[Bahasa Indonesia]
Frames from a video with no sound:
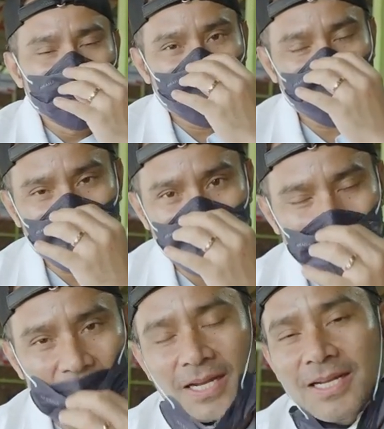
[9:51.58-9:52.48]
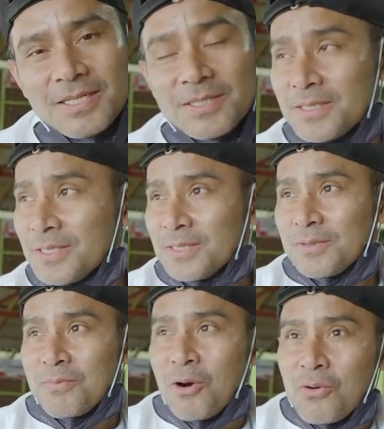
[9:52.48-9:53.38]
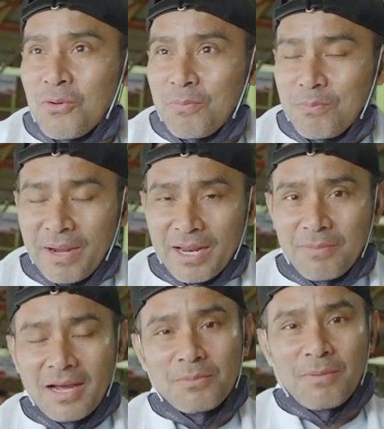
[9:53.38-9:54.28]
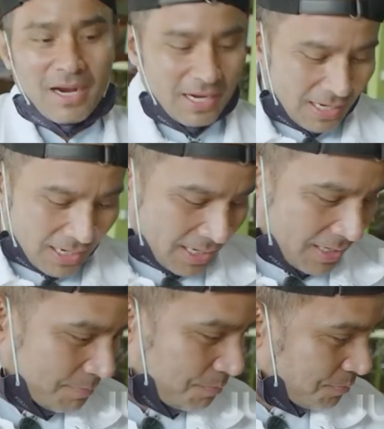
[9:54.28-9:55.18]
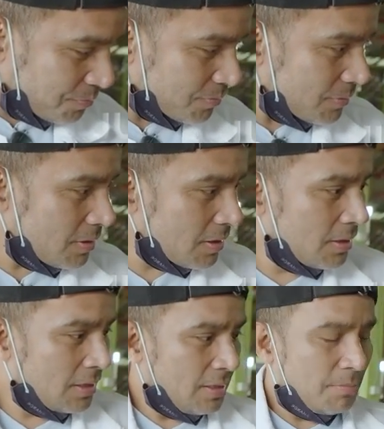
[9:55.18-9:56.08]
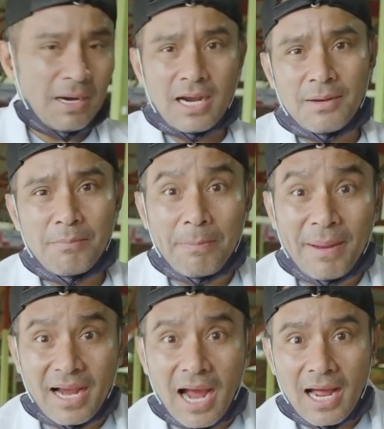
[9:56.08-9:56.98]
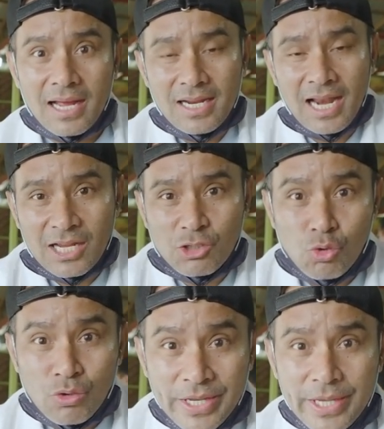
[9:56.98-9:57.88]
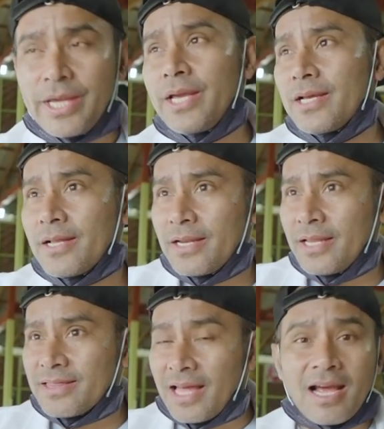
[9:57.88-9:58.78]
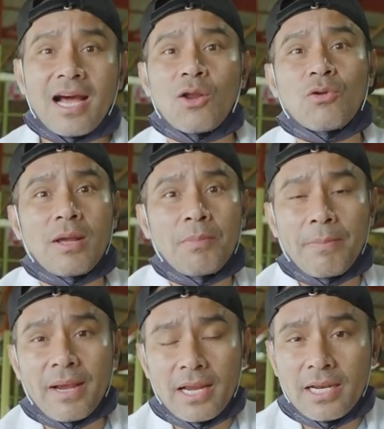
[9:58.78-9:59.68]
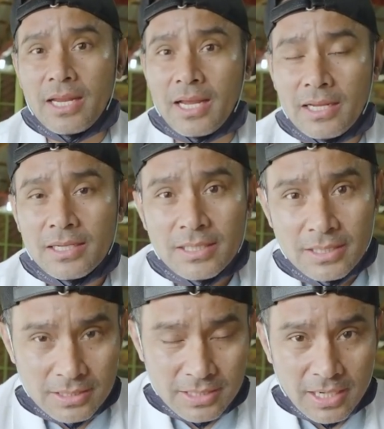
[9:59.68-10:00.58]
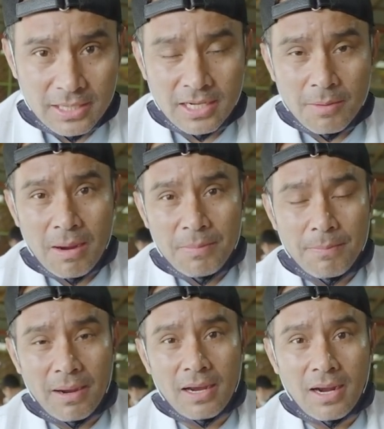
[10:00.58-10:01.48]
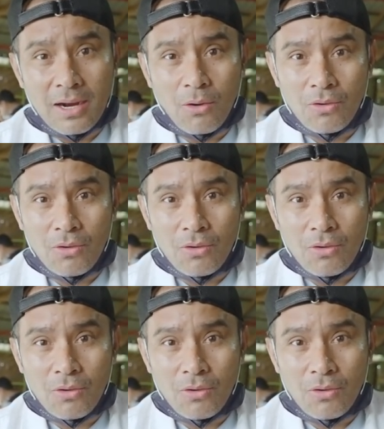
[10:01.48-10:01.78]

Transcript: uh, mau pengen banget makan lagi makan BPK langsung di di Tanah Karonya BPK ini singkatannya babi panggang karo